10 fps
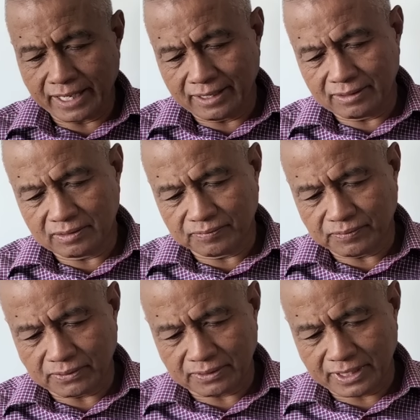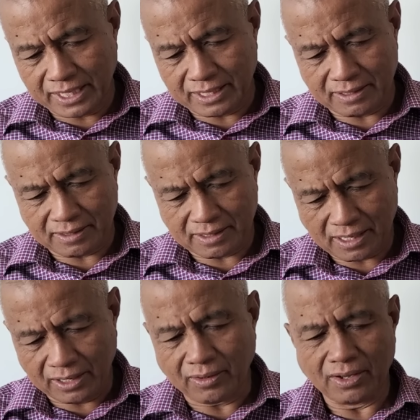10 to
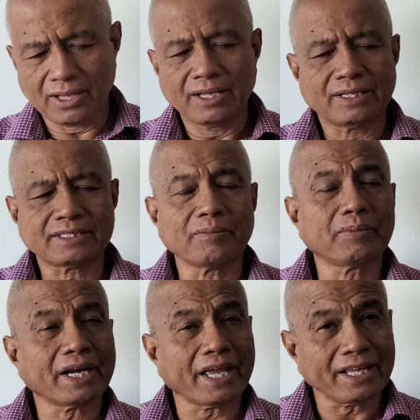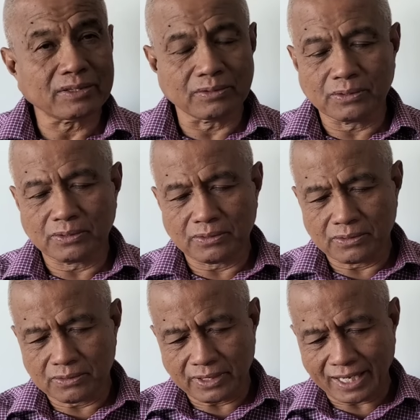14. Ano? December 8 to
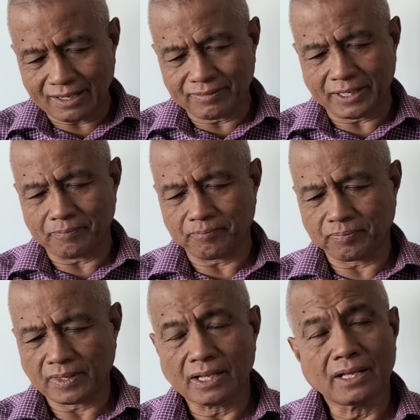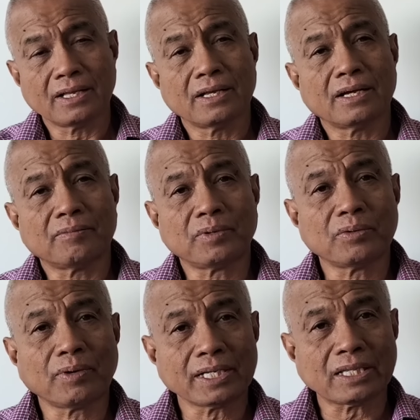11
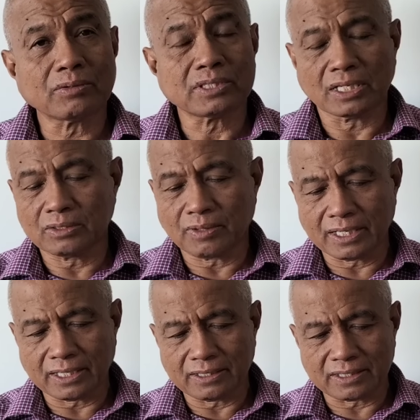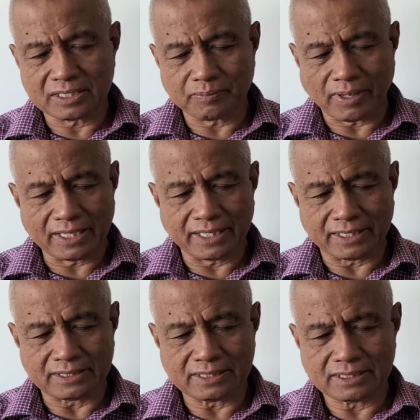among 1,200
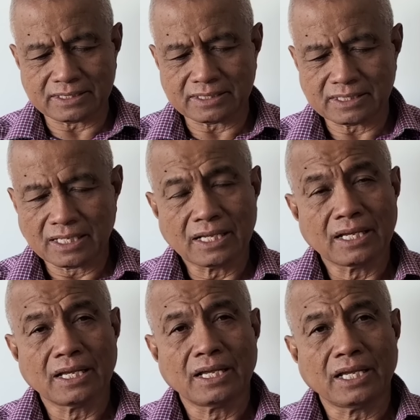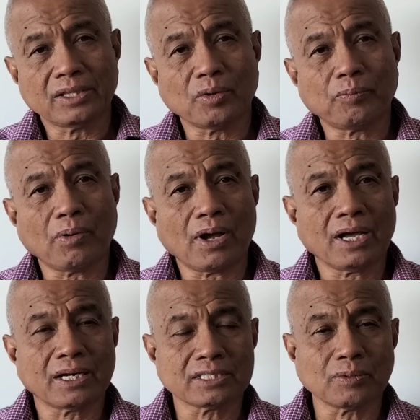respondents. Ito po
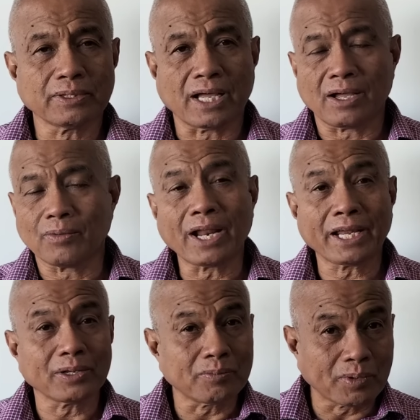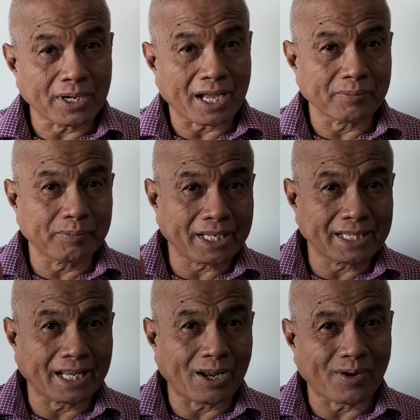ang resulta. Unahin ko muna ang
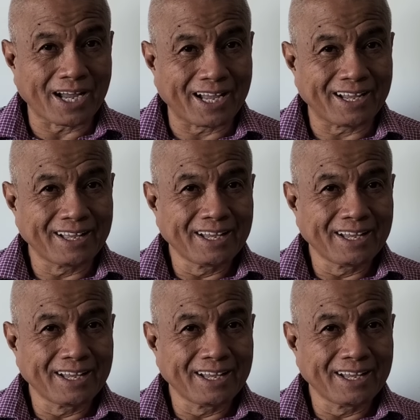Mindanao uh,